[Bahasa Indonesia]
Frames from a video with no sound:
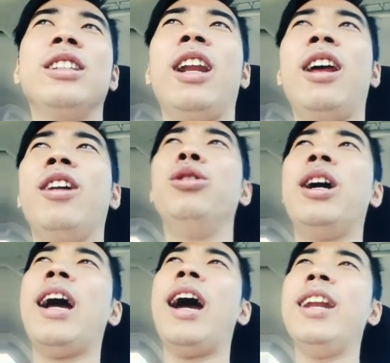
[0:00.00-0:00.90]
karena
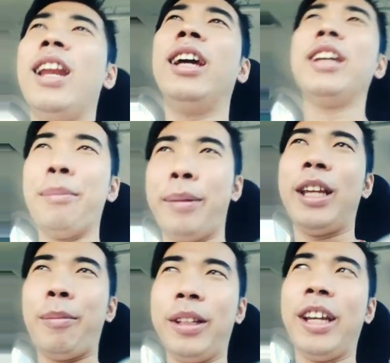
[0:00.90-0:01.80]
udah nggak ada lagi yang
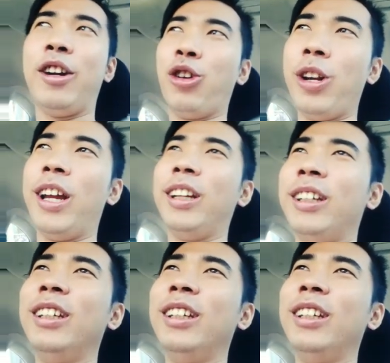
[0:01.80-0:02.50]
percaya corona